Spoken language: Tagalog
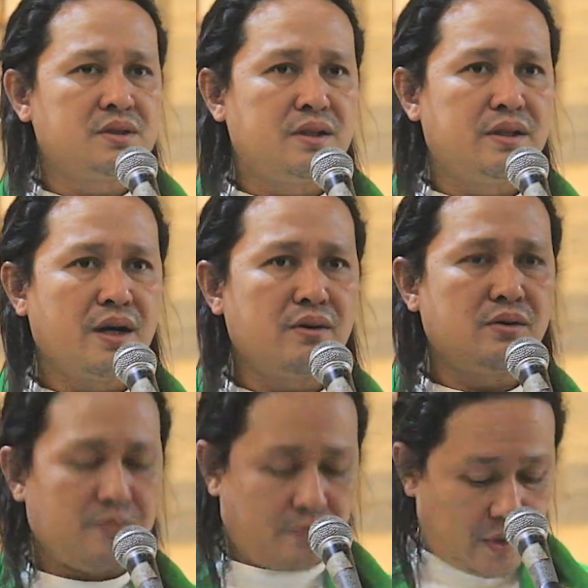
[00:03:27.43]

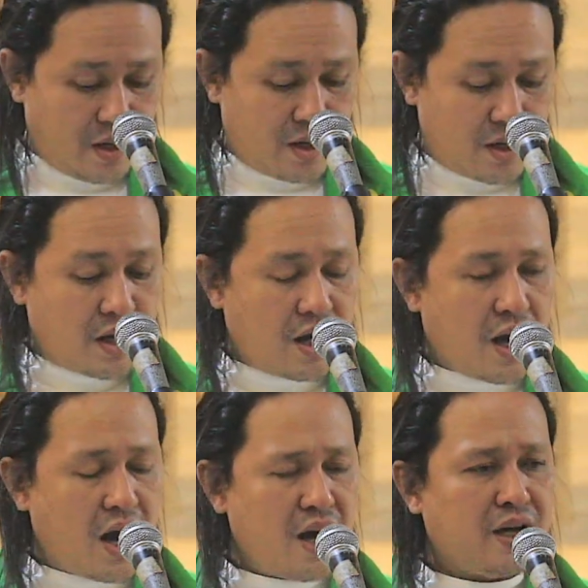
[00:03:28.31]
Now,
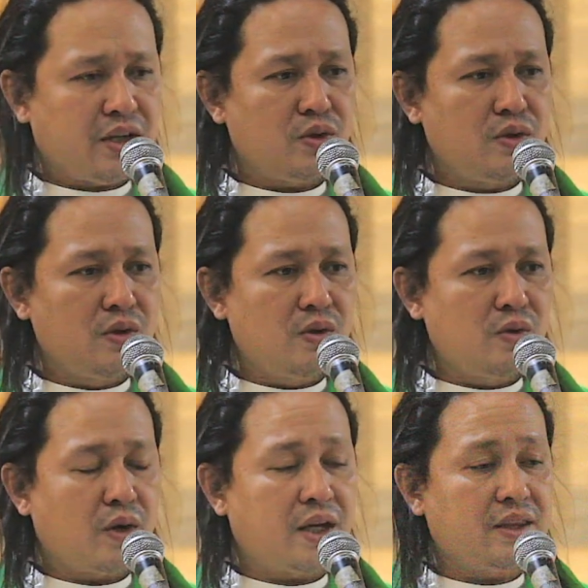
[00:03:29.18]
ang katong
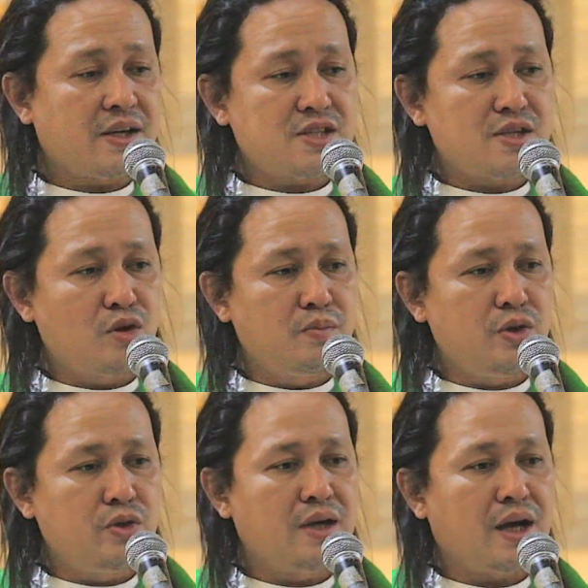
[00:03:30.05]
kwarta sa maong
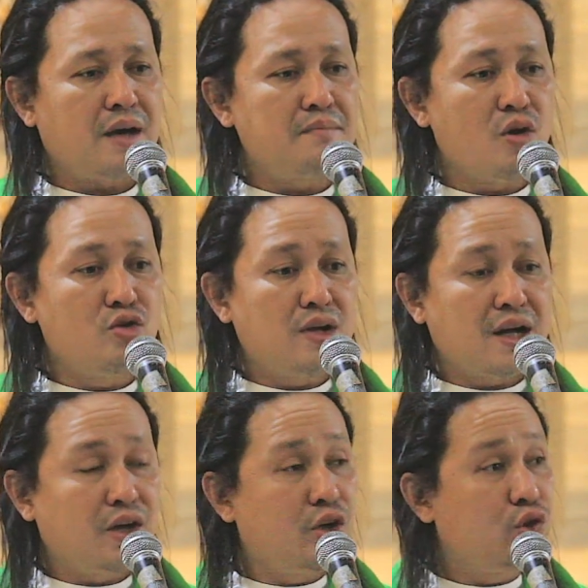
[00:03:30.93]
byuda, mauna
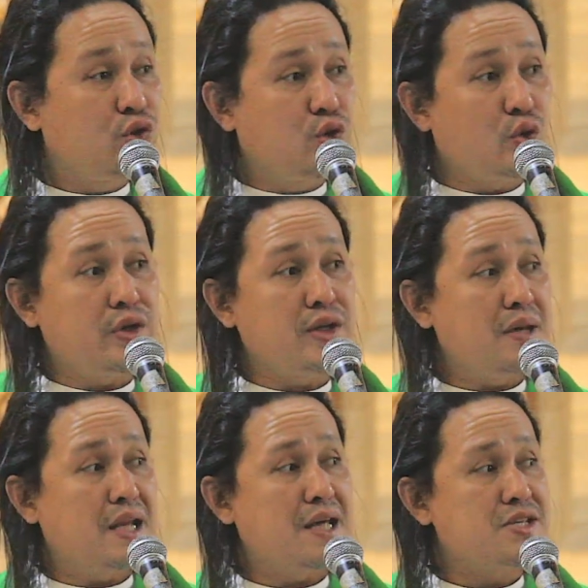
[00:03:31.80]
lang gito'y
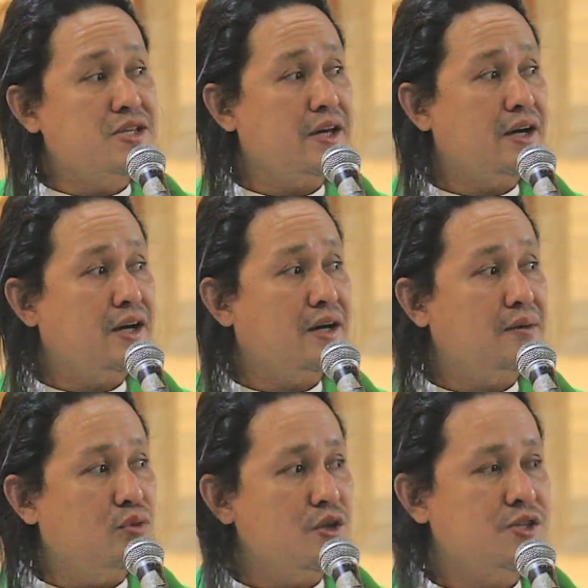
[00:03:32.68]
nabilin sa iyahang
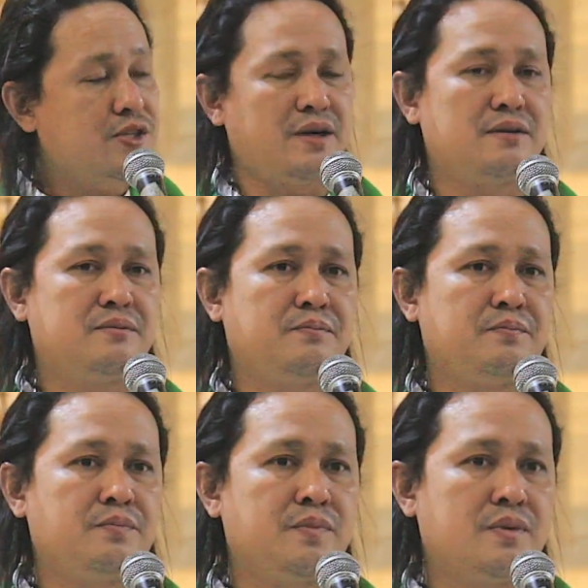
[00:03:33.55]
bulsa.
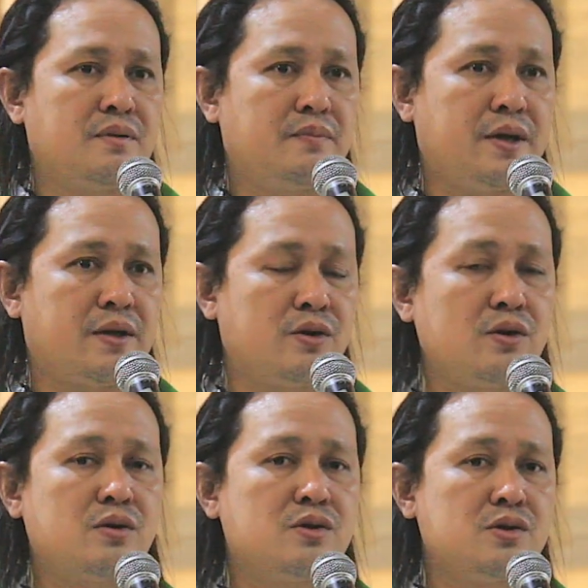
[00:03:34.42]
Pero,
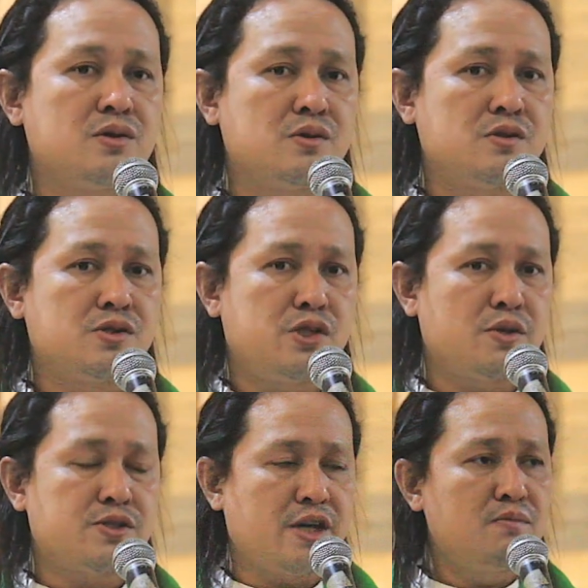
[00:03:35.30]
she
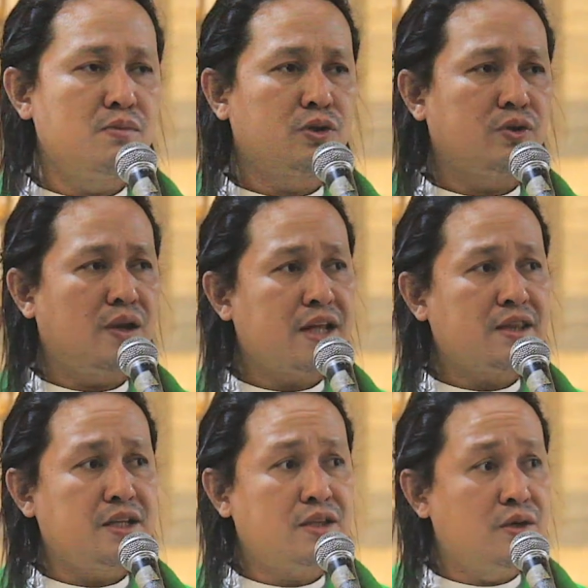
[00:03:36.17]
was able to let
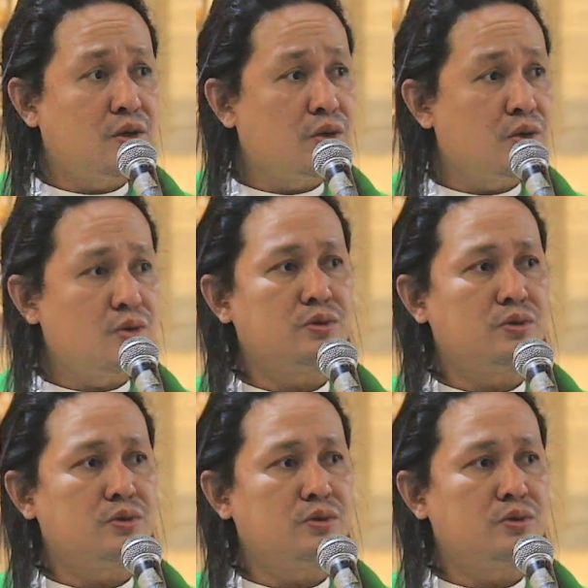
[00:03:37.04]
it go